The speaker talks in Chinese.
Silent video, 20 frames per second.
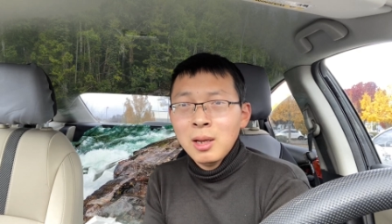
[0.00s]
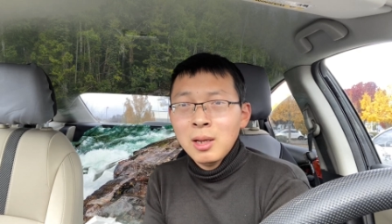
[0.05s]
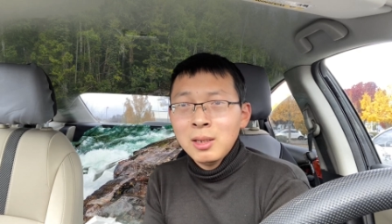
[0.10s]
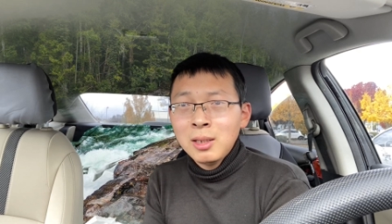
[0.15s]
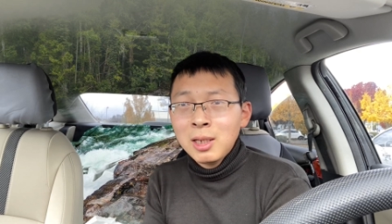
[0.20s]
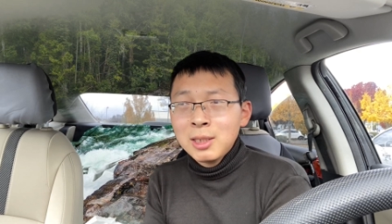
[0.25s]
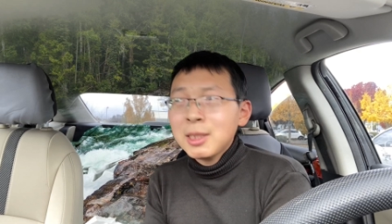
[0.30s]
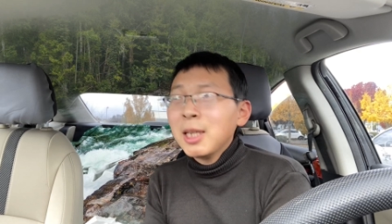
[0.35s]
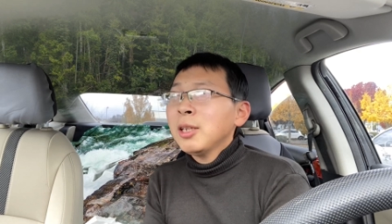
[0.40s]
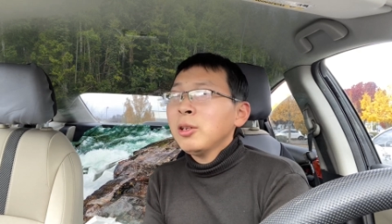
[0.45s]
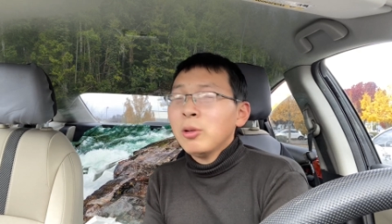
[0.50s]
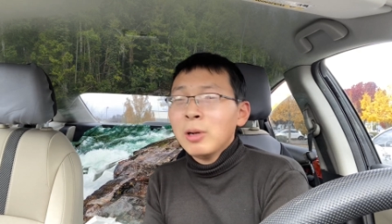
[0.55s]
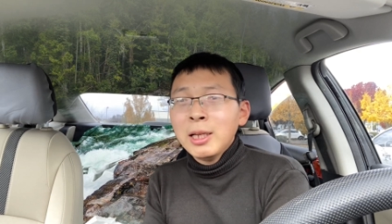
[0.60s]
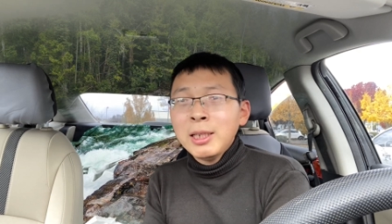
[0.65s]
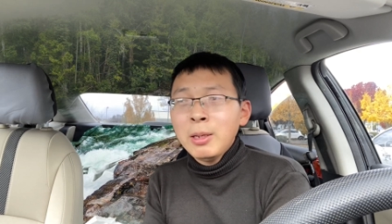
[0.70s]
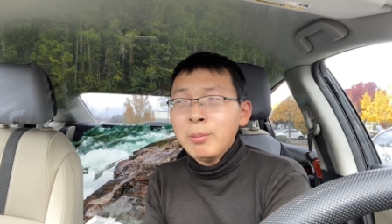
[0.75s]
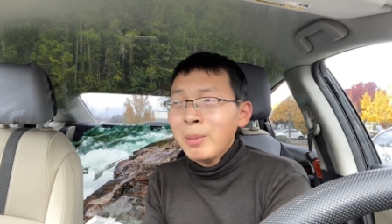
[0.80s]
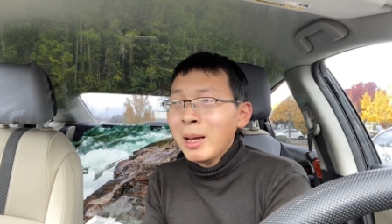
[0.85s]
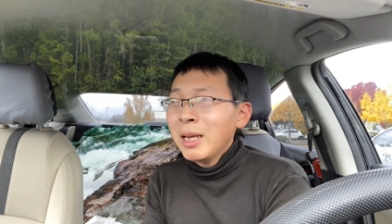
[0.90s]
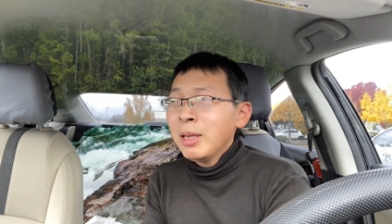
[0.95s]
你真有那
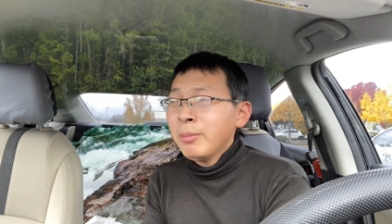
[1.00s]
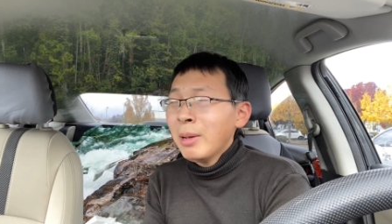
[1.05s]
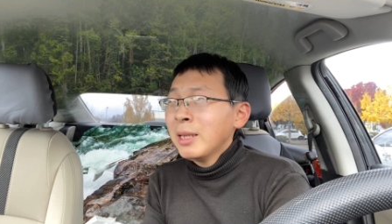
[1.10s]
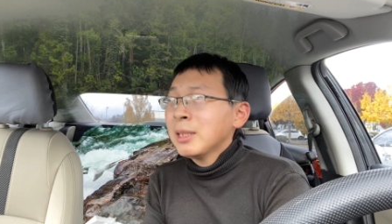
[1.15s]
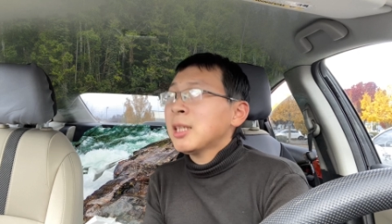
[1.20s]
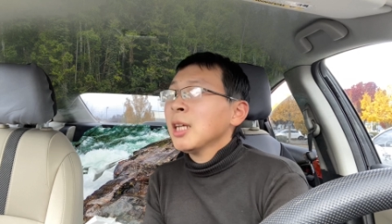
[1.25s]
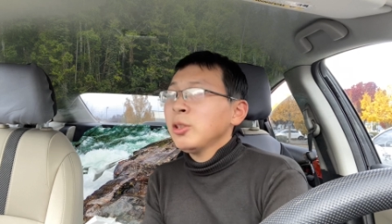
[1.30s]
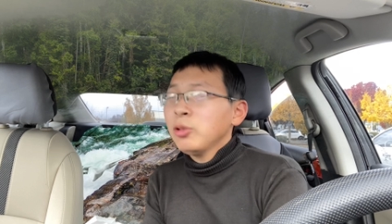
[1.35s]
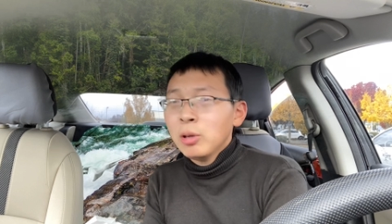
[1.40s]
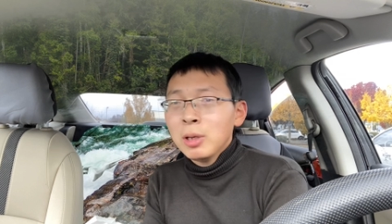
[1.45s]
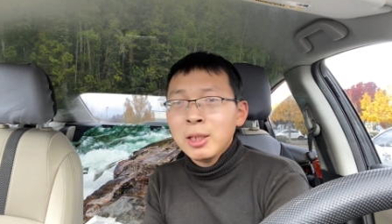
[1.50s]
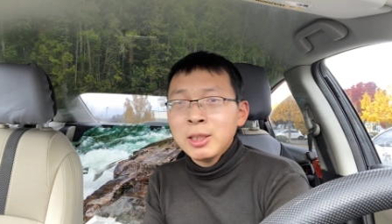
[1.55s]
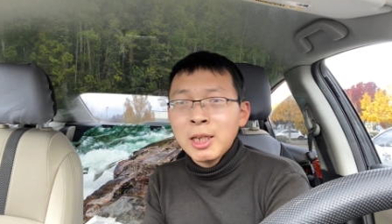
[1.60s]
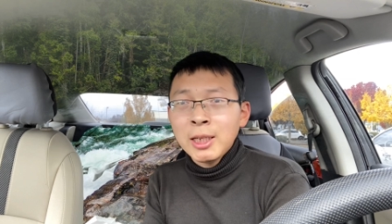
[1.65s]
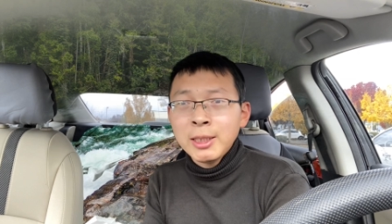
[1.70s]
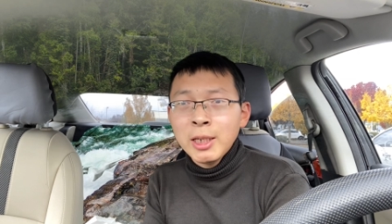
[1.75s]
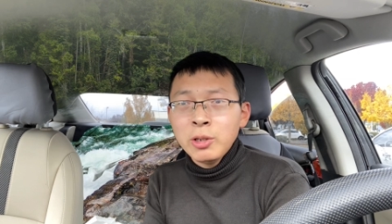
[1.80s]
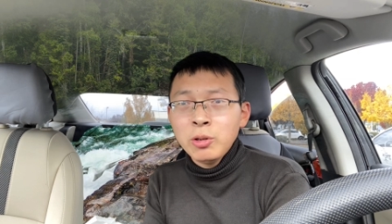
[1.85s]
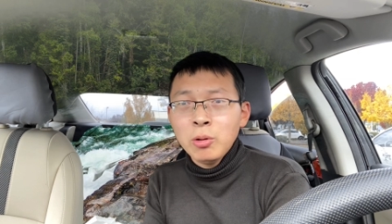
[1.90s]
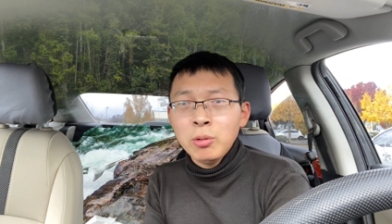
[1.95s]
硬盘里面真有那强
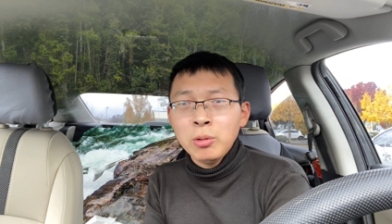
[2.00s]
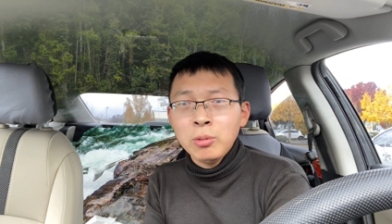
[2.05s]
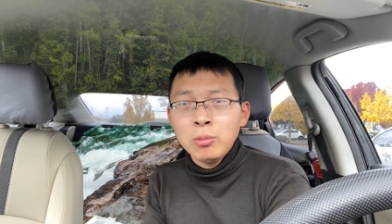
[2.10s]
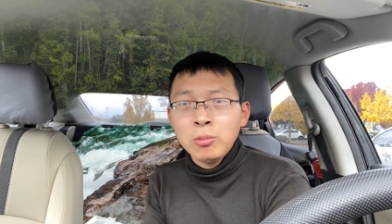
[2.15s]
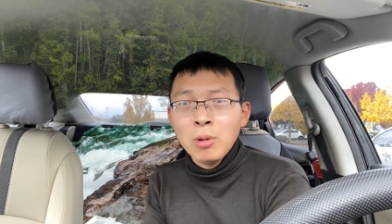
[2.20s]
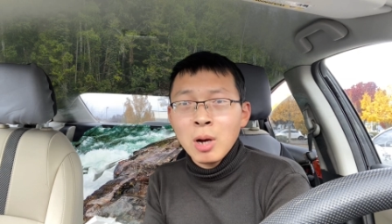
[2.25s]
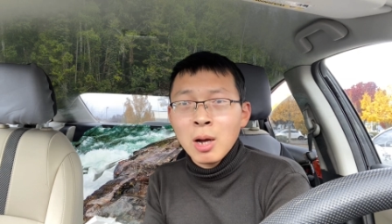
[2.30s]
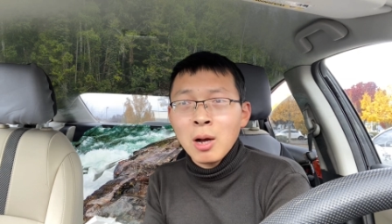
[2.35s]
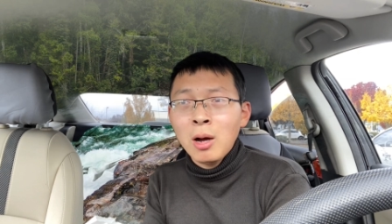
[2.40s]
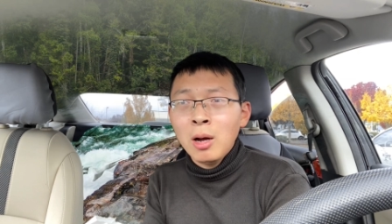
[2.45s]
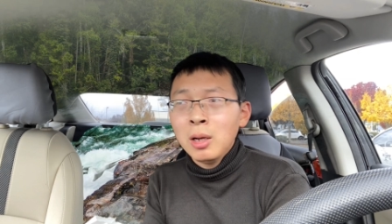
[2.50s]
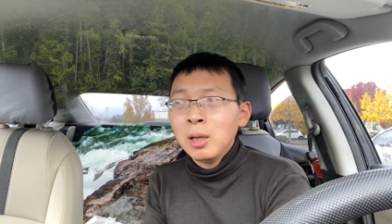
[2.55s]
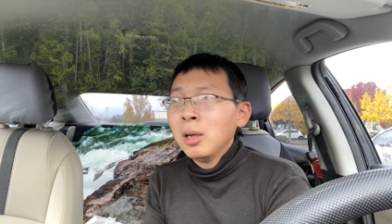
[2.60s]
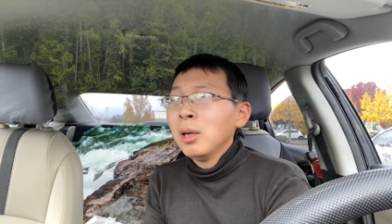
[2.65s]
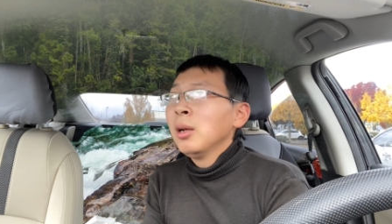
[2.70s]
奸幼女，我靠，